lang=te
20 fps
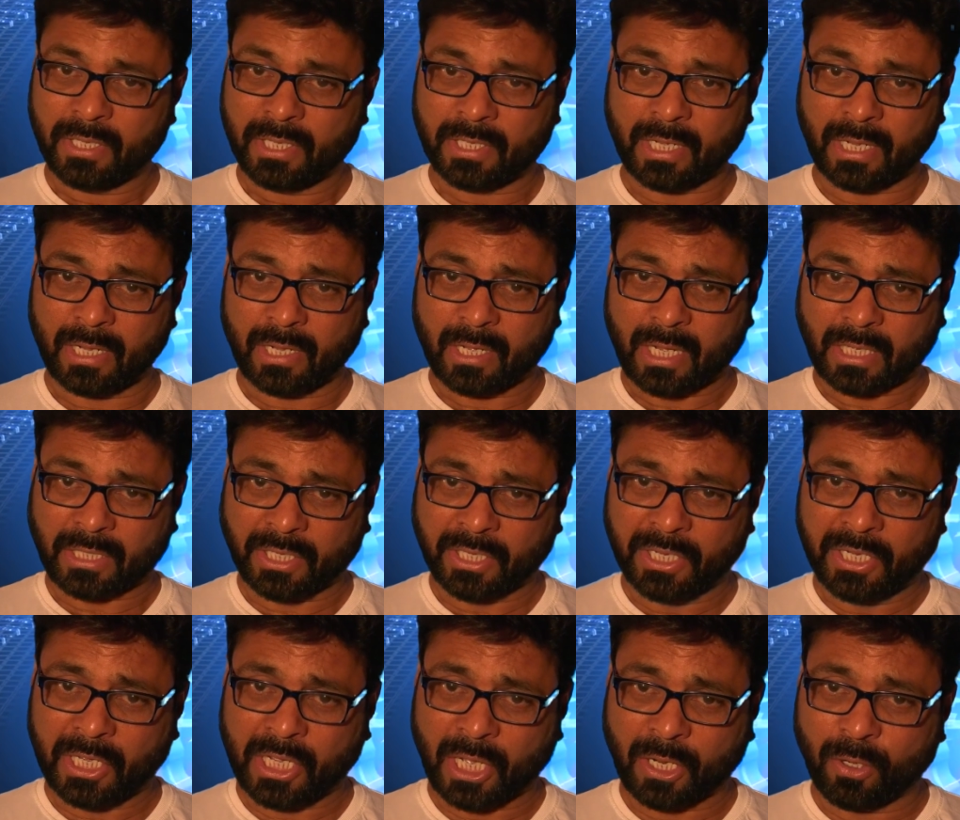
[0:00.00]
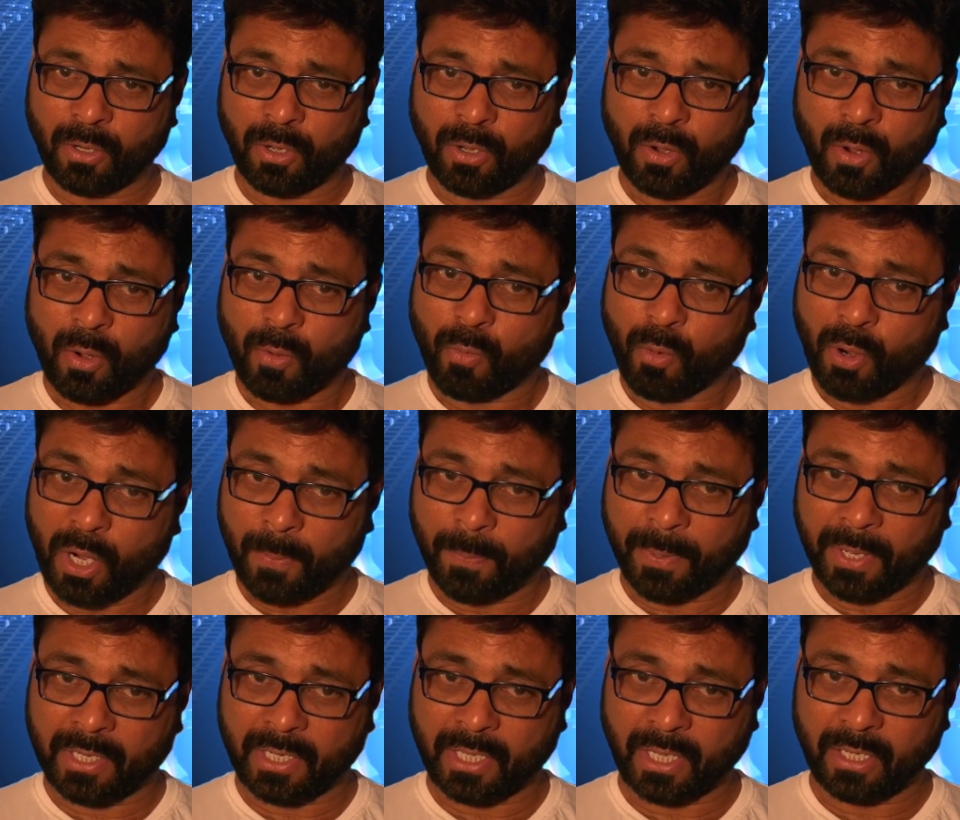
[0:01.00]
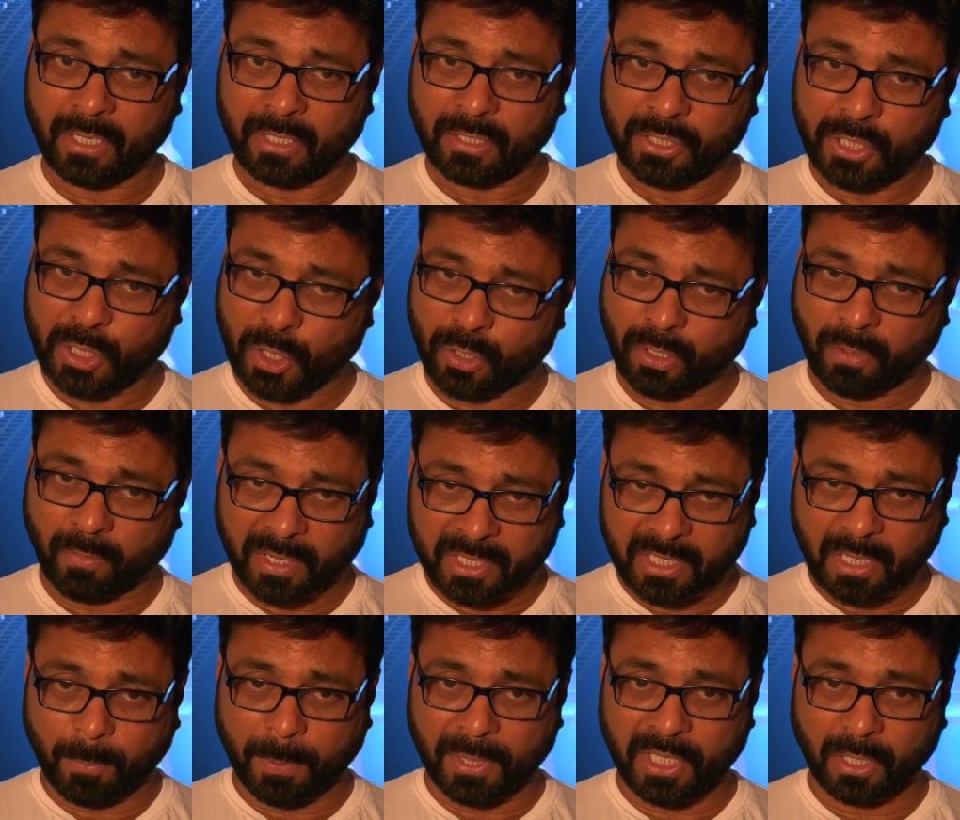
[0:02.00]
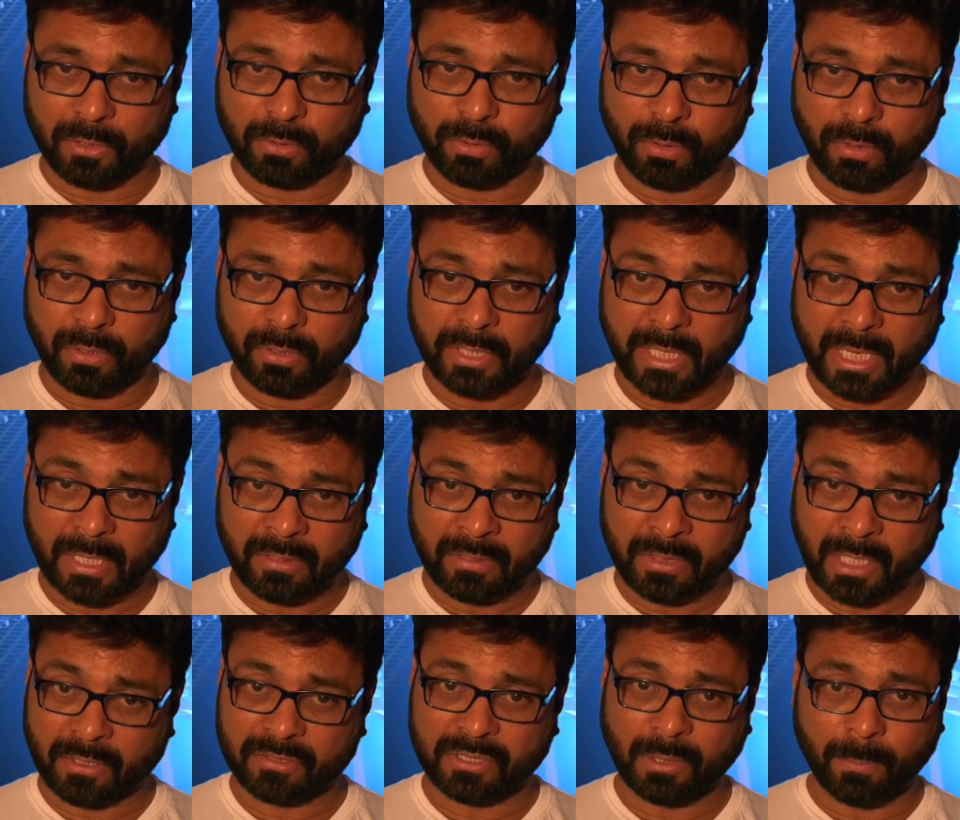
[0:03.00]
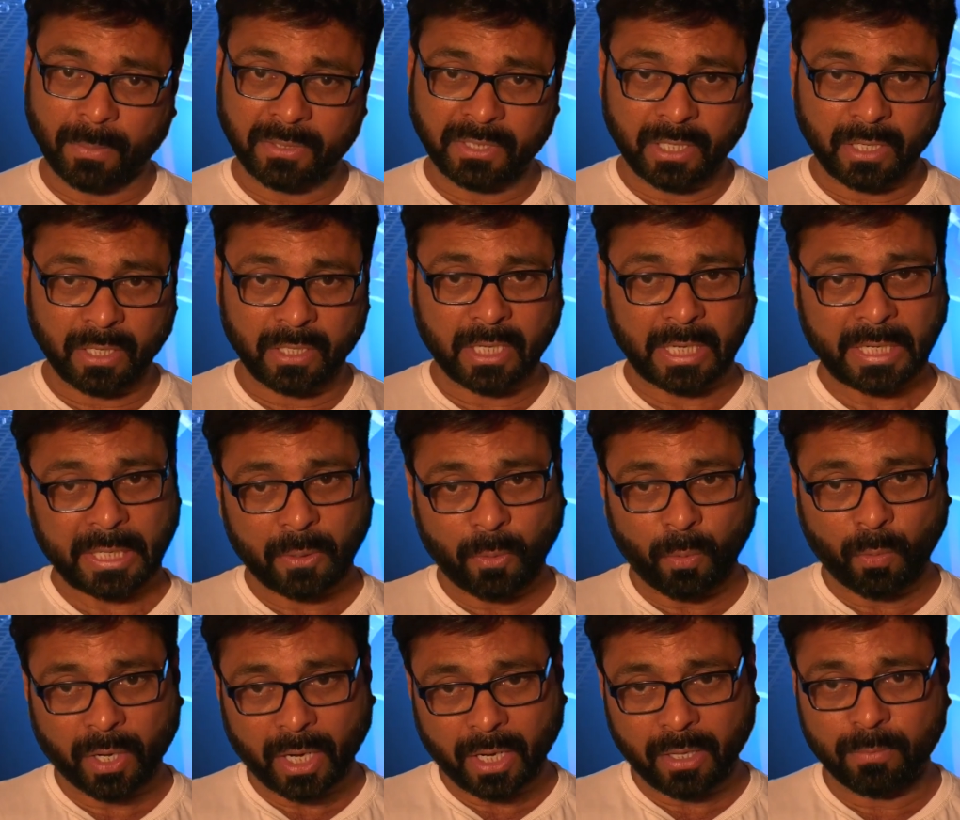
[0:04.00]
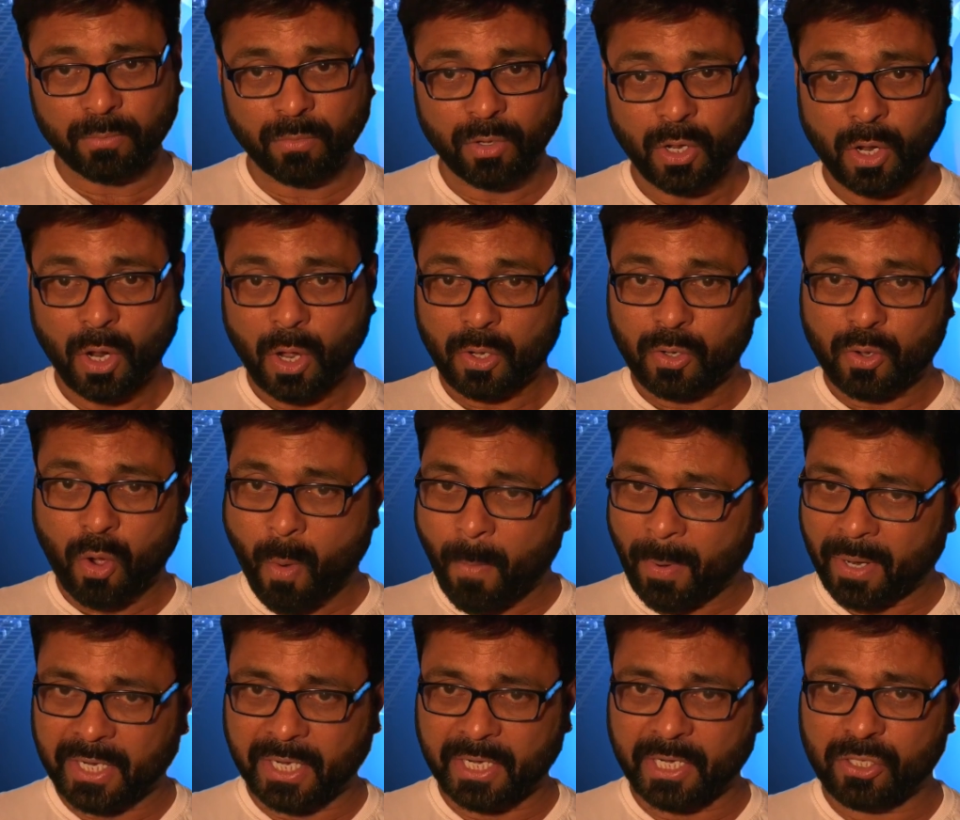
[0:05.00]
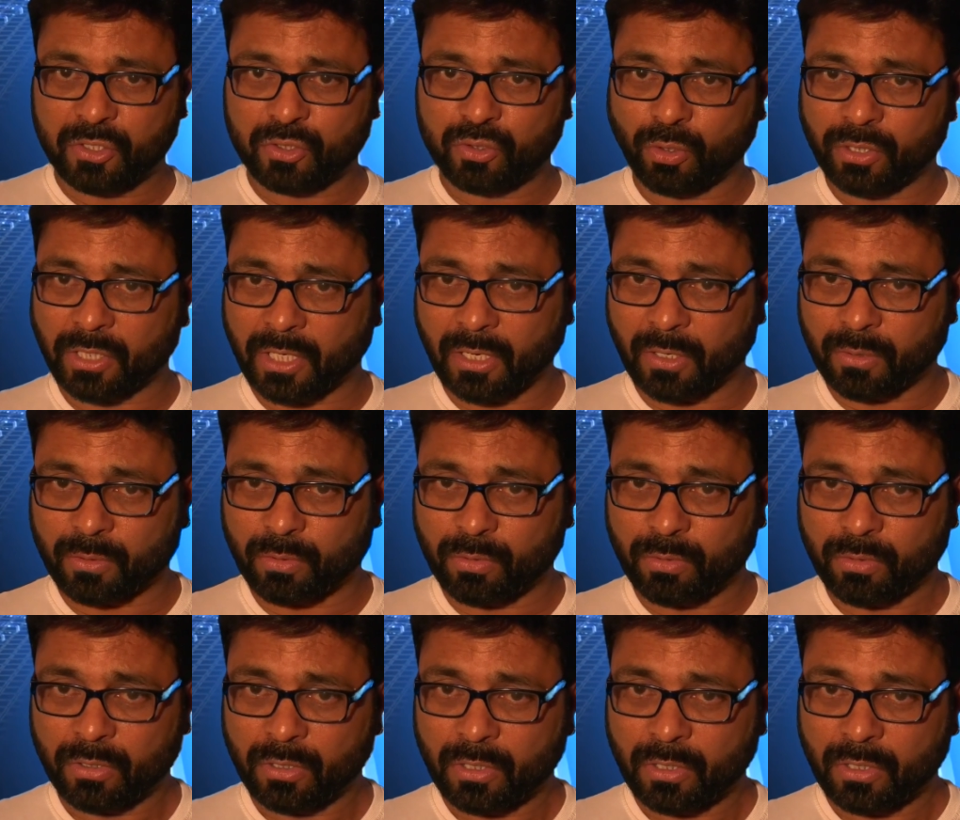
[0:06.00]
ఇక గత ఎన్నికల్లో ఓడిపోయిన నియోజకవర్గ ప్రజలతో నిరంతర సంబంధాలు కలిగి ఉండడం కోమటిరెడ్డి సోదరులకు